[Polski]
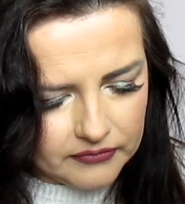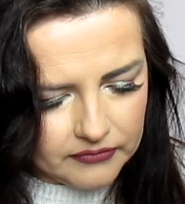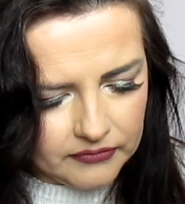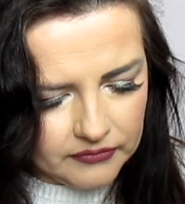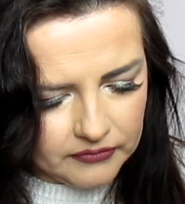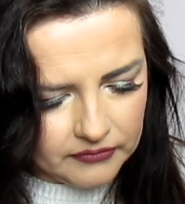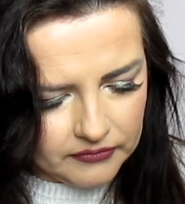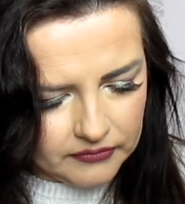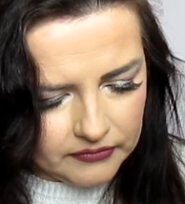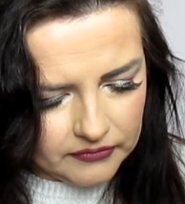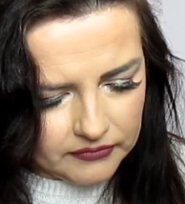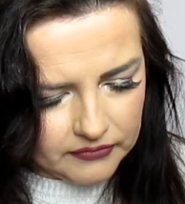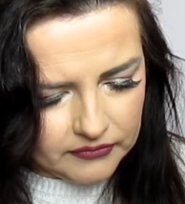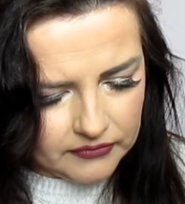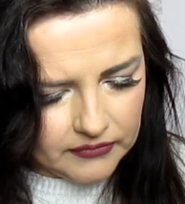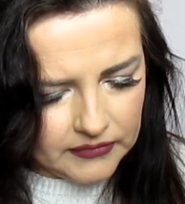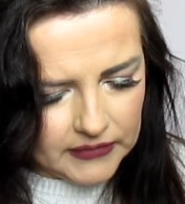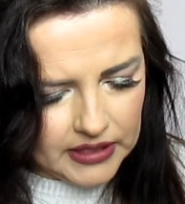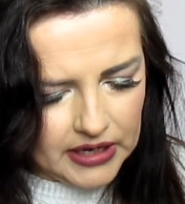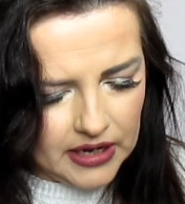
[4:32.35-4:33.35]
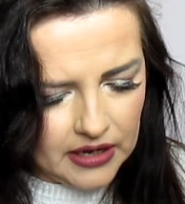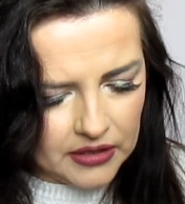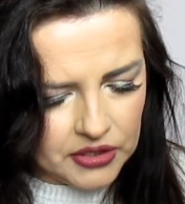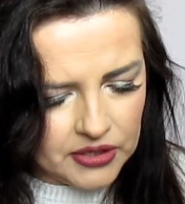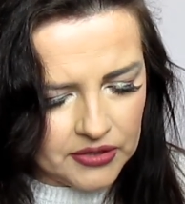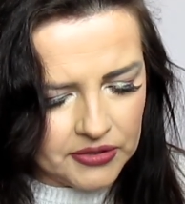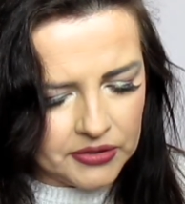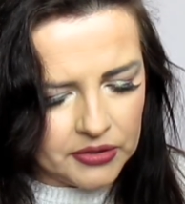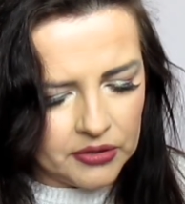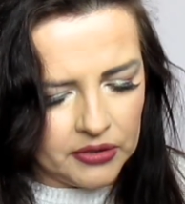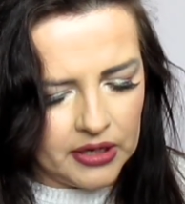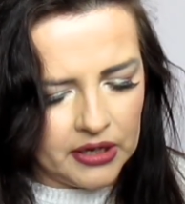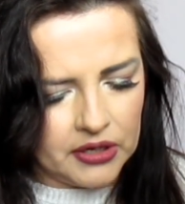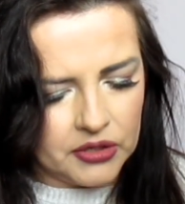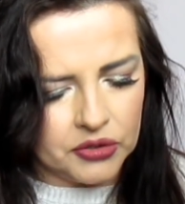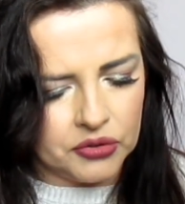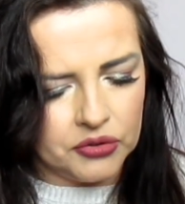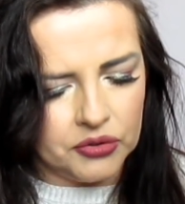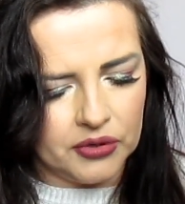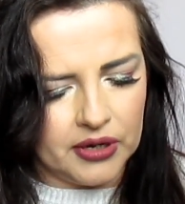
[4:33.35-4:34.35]
Mhm. Jak często
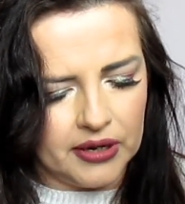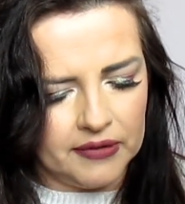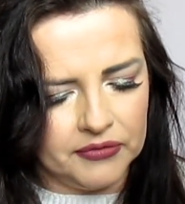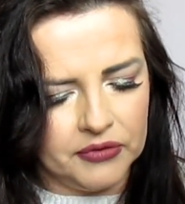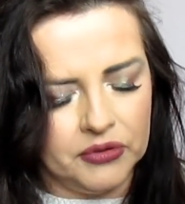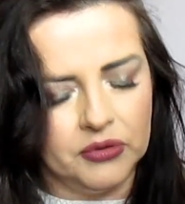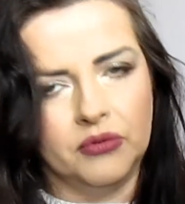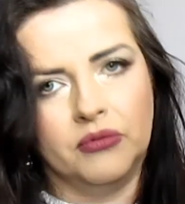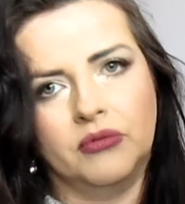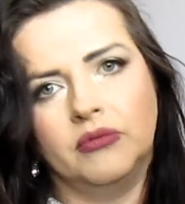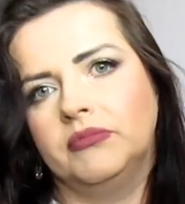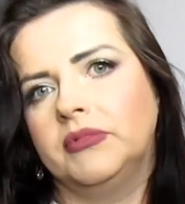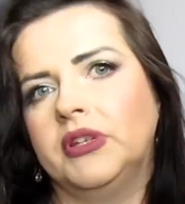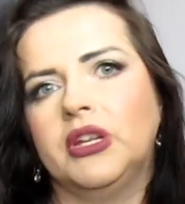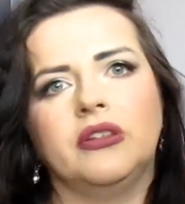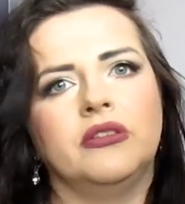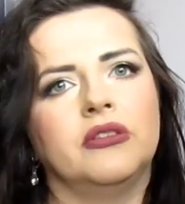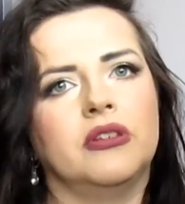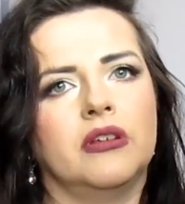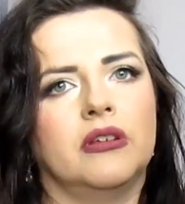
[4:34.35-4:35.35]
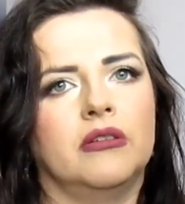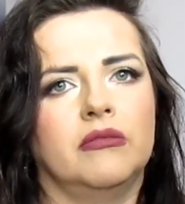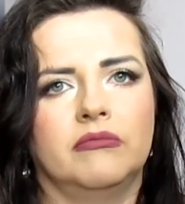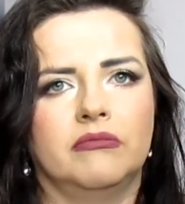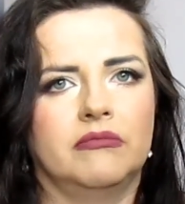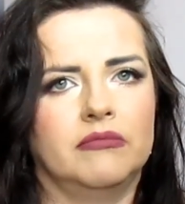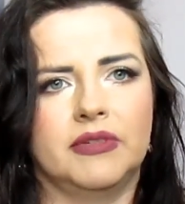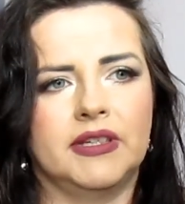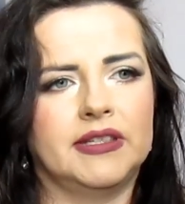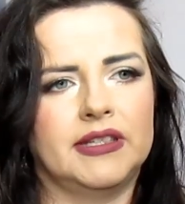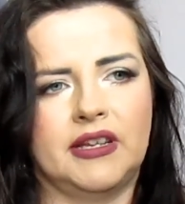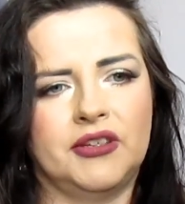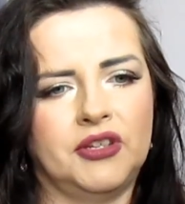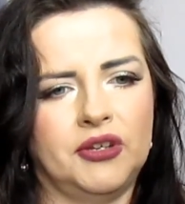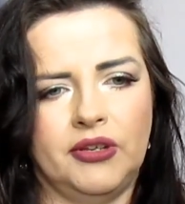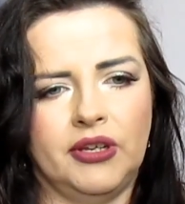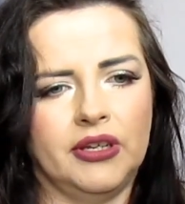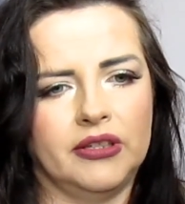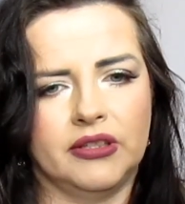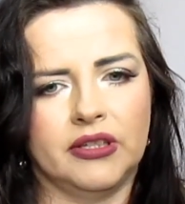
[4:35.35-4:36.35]
dajesz kciuka w dół? Nigdy. W
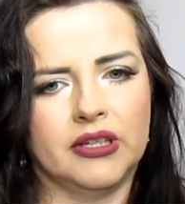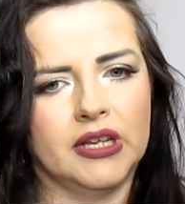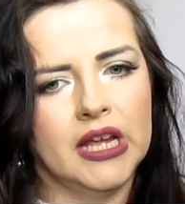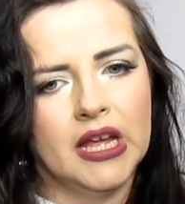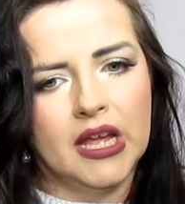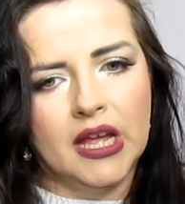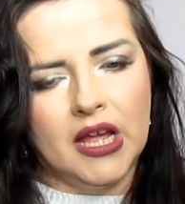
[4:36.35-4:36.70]
zasadzie nigdy.